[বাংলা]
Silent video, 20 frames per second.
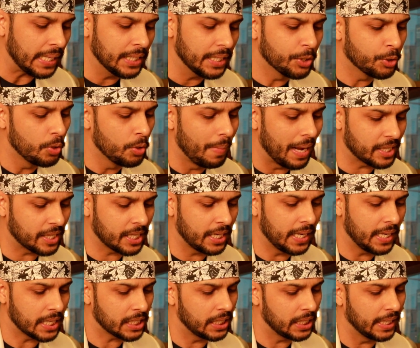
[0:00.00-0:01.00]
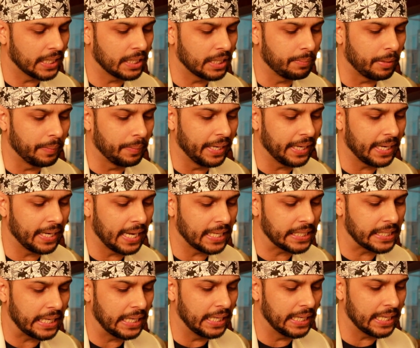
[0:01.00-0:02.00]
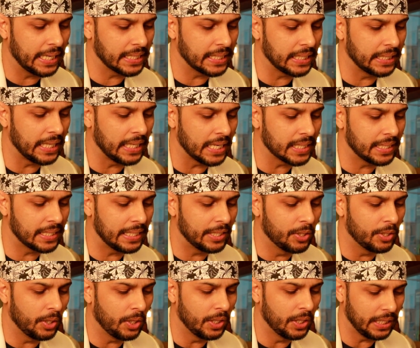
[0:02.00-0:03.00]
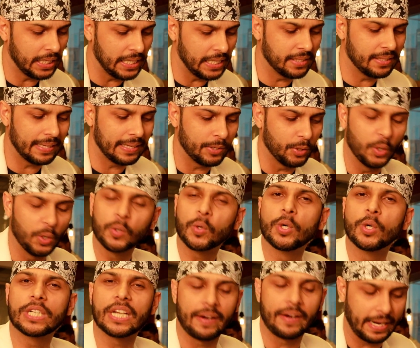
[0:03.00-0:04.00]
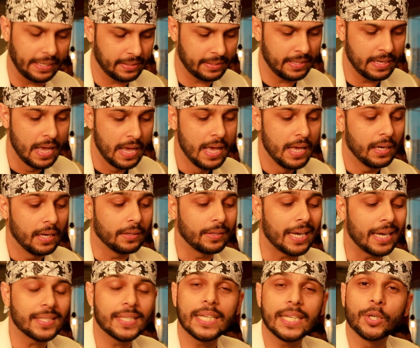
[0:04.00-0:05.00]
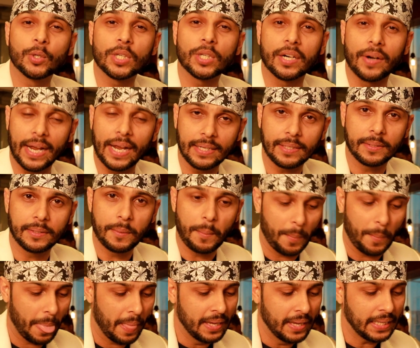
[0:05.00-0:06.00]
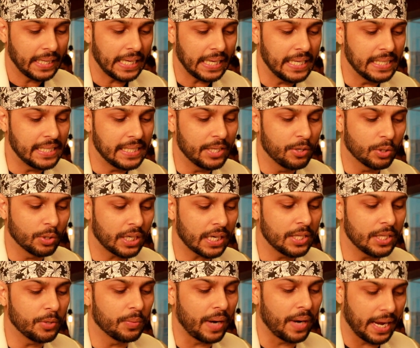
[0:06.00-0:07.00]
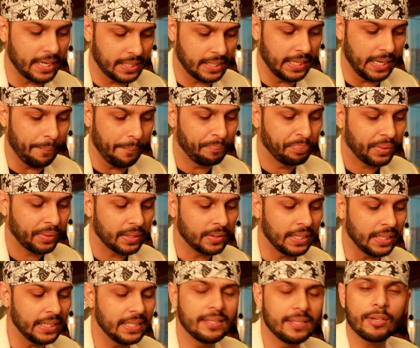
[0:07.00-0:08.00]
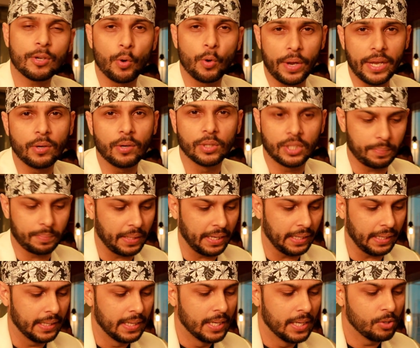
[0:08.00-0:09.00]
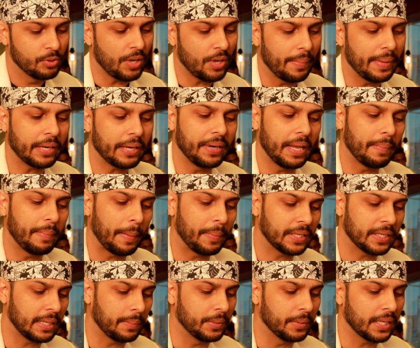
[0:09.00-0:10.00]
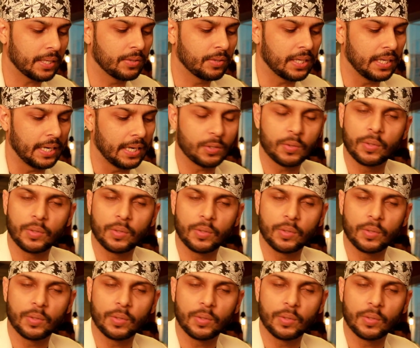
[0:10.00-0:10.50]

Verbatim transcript: একটু মাঝখানে আসলে দেখতে পারবেন এখানে এক জায়গায় লেখা আছে ডাজিগো ইজিগো কোনটা রাইট ডাজিগোটা রাইট ইজি গোটা কিন্তু রাইট না তাহলে ইজি গোয়িং হতে পারে সো আমি এখন এই ব্যাপারটা আপনাদের এখন ক্লিয়ার